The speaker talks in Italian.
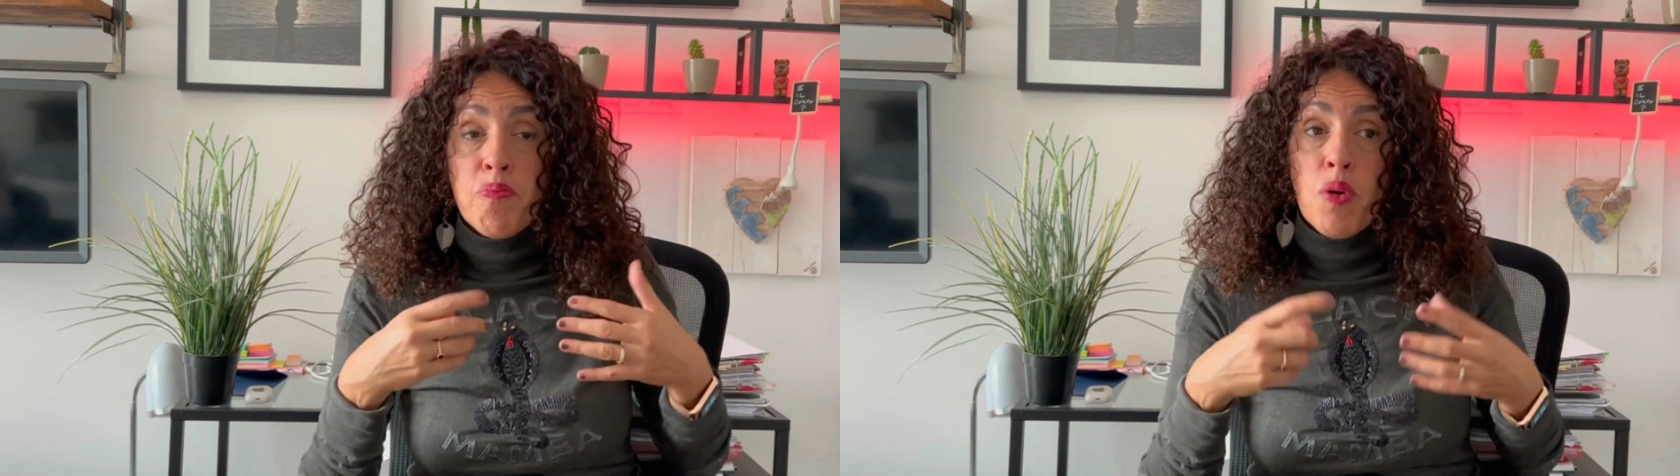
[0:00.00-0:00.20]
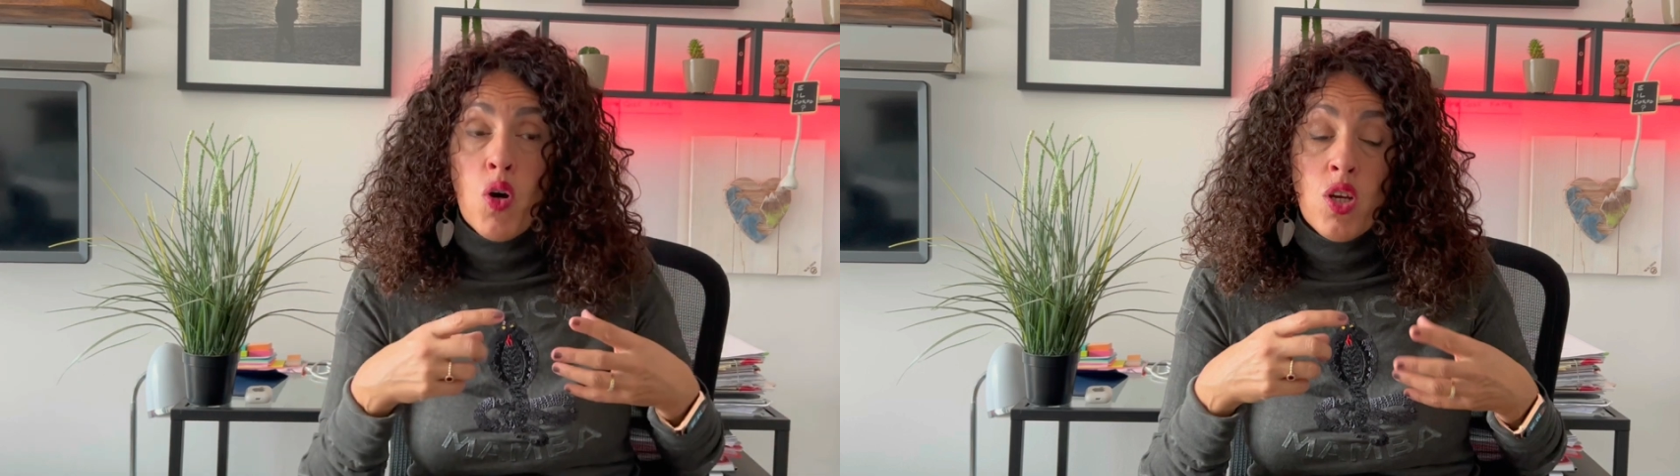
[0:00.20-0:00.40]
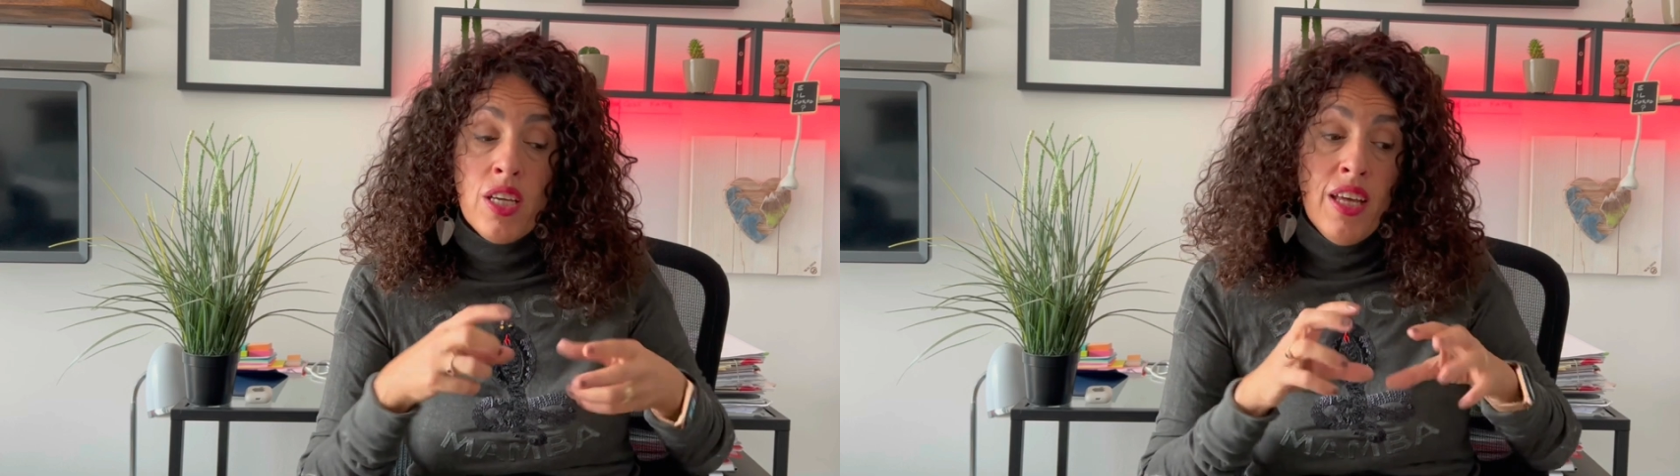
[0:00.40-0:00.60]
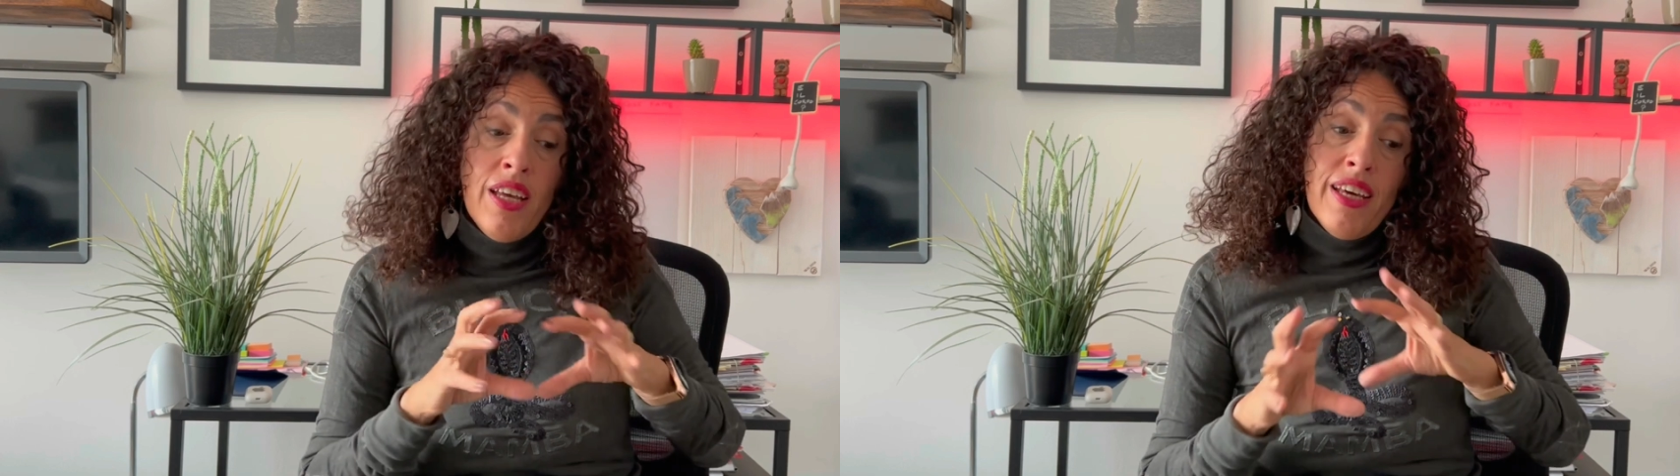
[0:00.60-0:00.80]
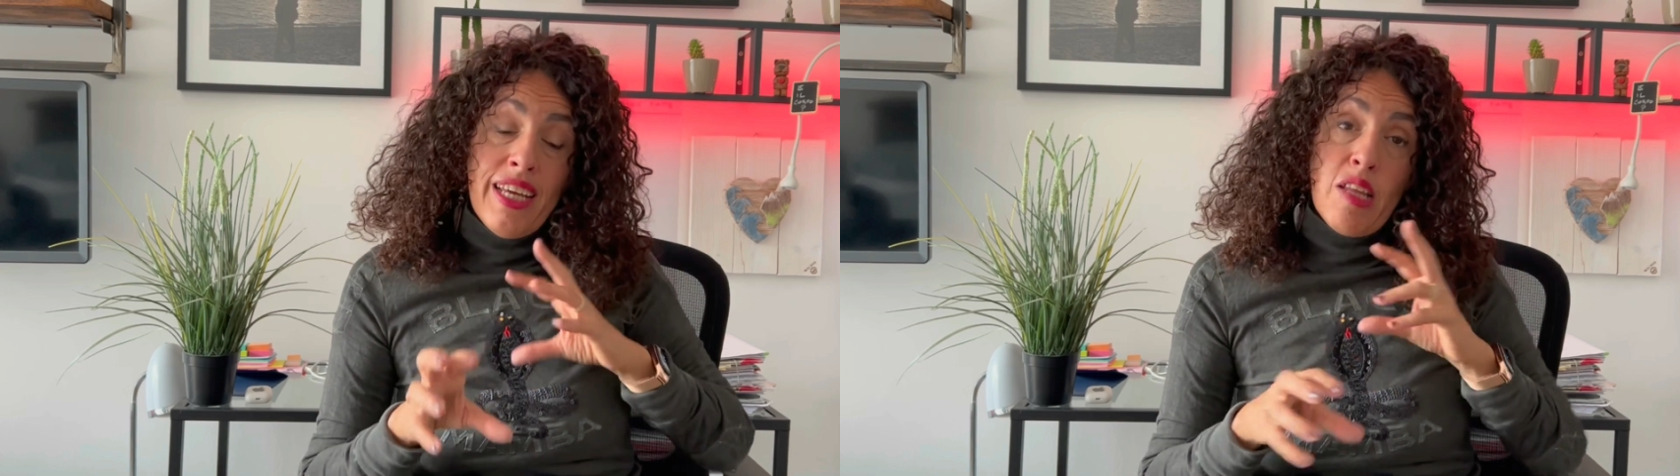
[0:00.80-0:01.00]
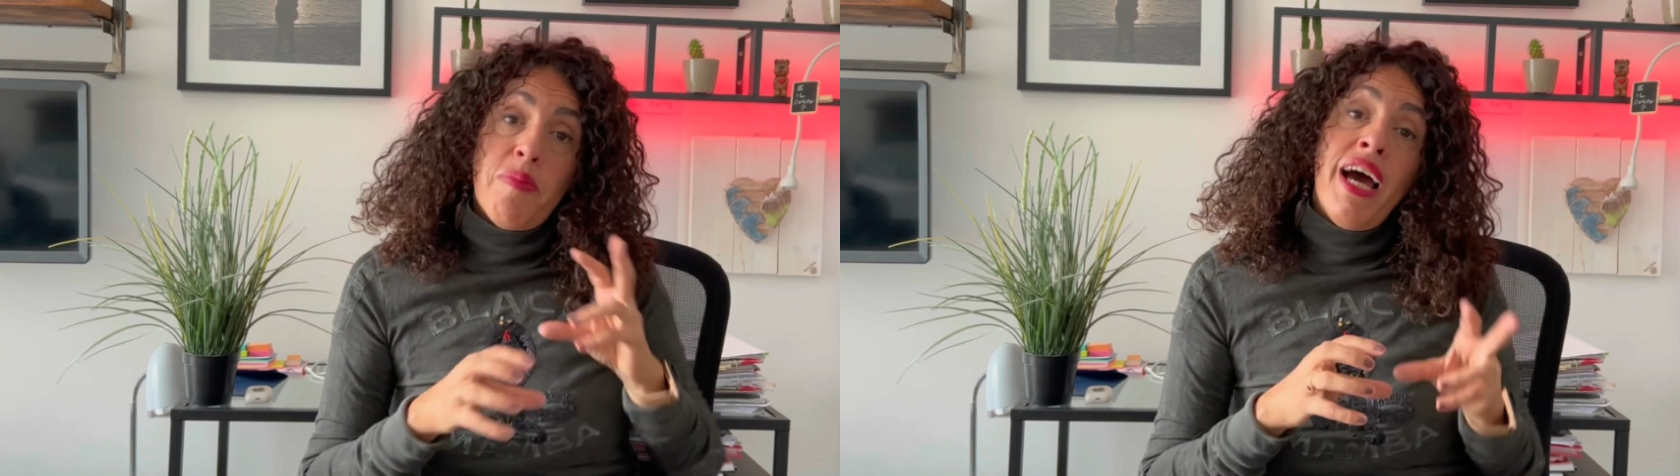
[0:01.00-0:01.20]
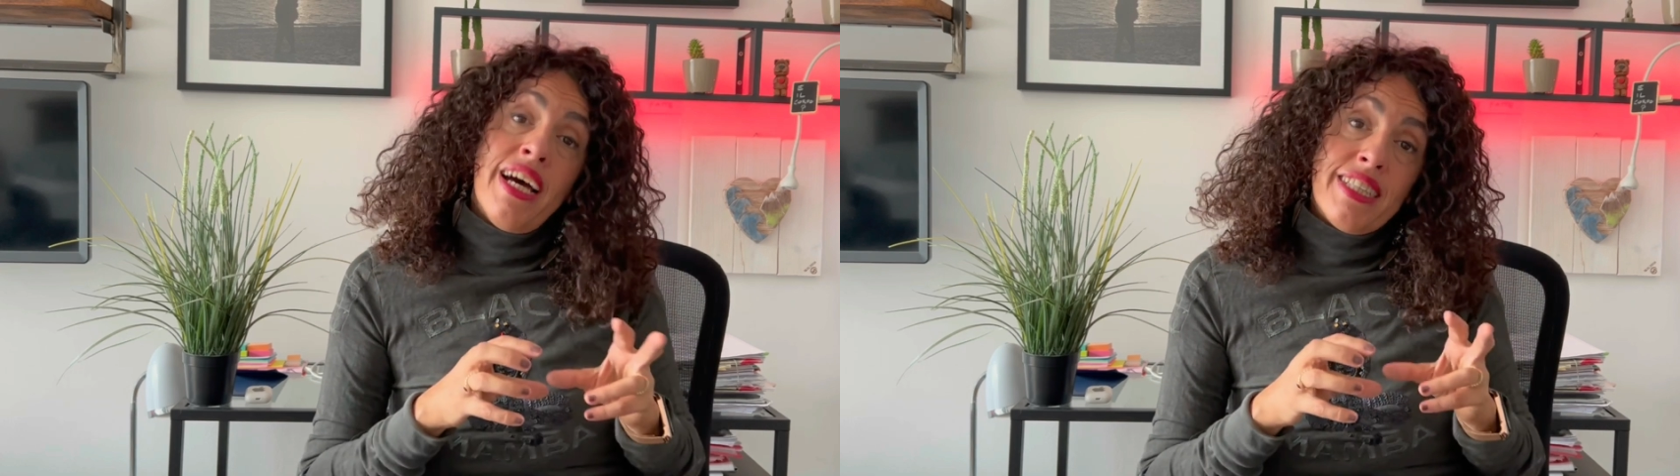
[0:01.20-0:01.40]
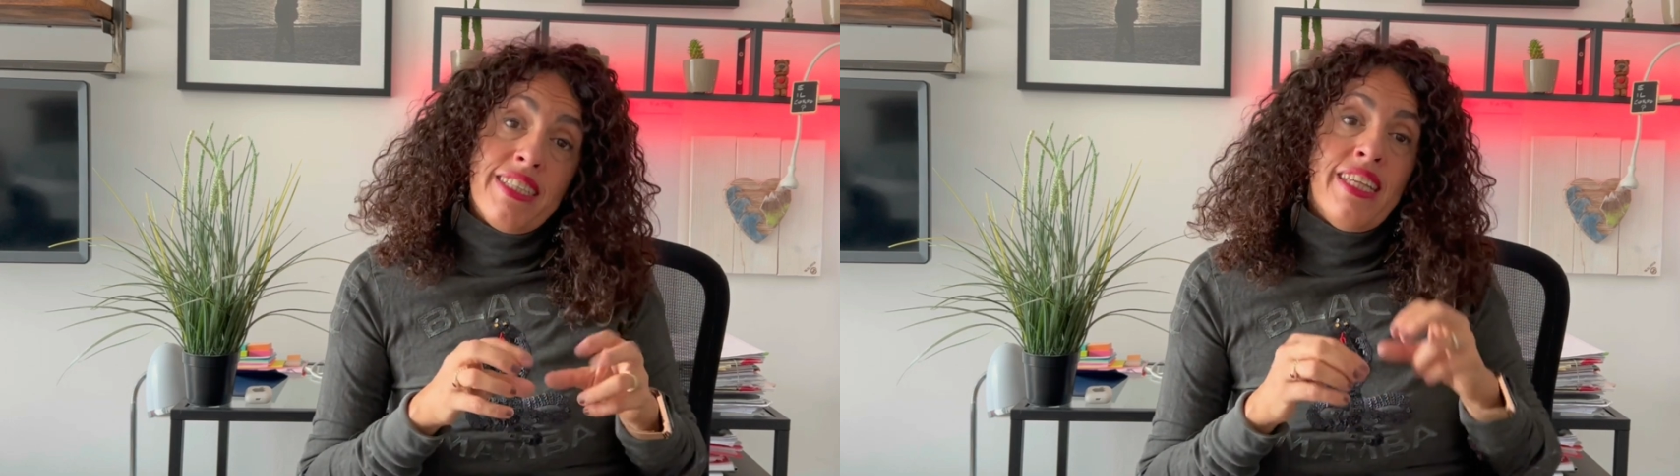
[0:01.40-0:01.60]
poi
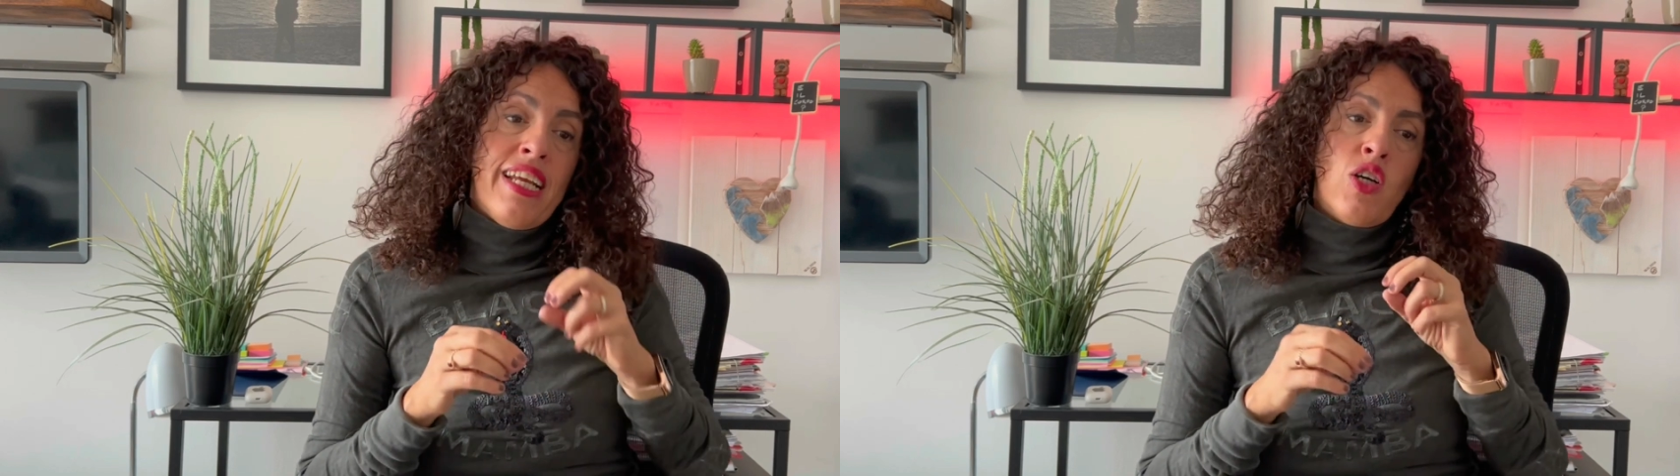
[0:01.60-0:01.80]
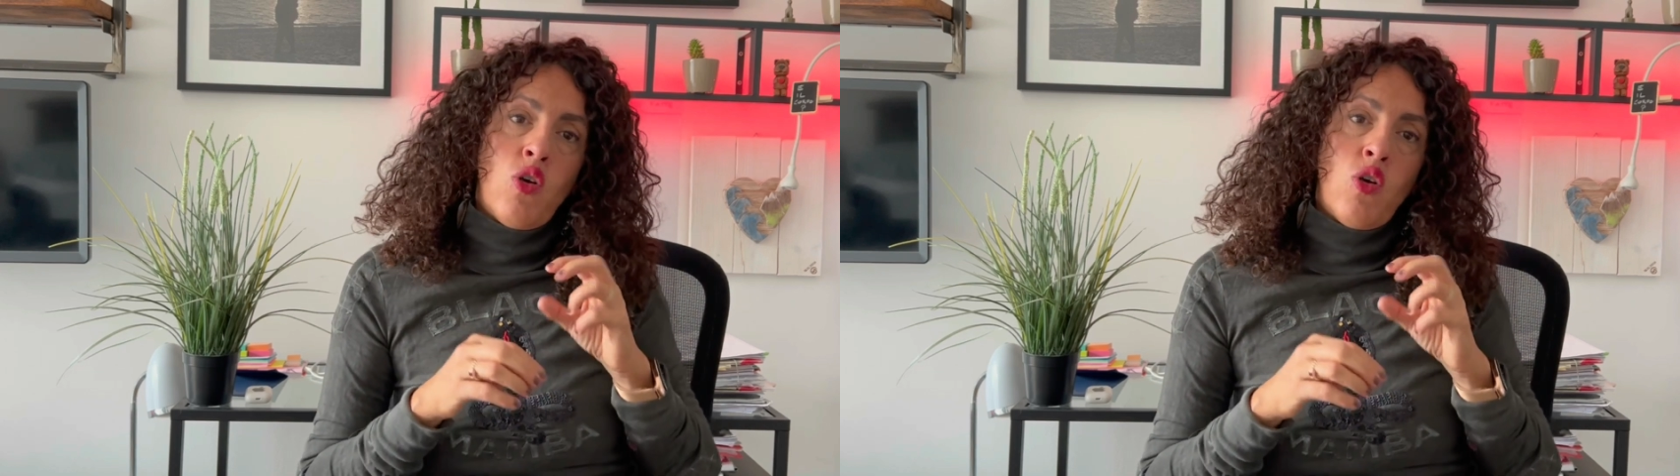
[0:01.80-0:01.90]
ribattere,